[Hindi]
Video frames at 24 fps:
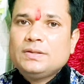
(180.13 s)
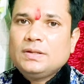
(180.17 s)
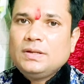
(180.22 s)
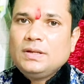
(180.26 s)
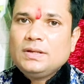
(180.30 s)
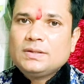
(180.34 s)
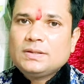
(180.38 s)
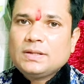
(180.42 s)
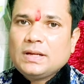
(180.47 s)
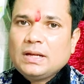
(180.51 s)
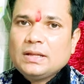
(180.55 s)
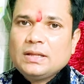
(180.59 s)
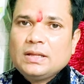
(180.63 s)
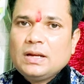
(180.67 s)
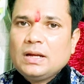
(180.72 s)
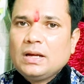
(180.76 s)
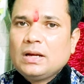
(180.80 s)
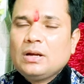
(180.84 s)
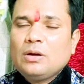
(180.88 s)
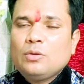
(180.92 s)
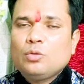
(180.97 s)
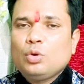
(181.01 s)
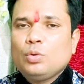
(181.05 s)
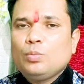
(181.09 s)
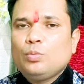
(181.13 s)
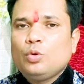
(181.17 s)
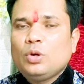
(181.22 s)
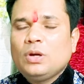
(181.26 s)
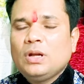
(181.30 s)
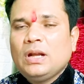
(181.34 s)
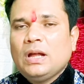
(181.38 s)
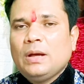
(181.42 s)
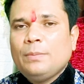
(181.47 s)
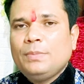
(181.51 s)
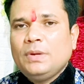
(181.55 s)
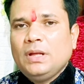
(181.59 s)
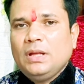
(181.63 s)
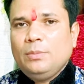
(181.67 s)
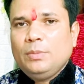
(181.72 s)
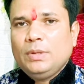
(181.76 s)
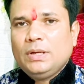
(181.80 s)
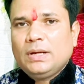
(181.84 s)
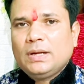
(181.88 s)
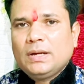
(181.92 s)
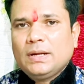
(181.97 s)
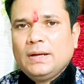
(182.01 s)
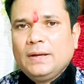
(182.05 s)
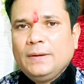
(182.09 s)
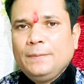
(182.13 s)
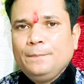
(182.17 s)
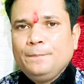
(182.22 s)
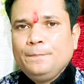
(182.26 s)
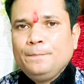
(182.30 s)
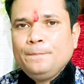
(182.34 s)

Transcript: इसलिए साधना का उनको पूरा लाभ नहीं मिल रहा है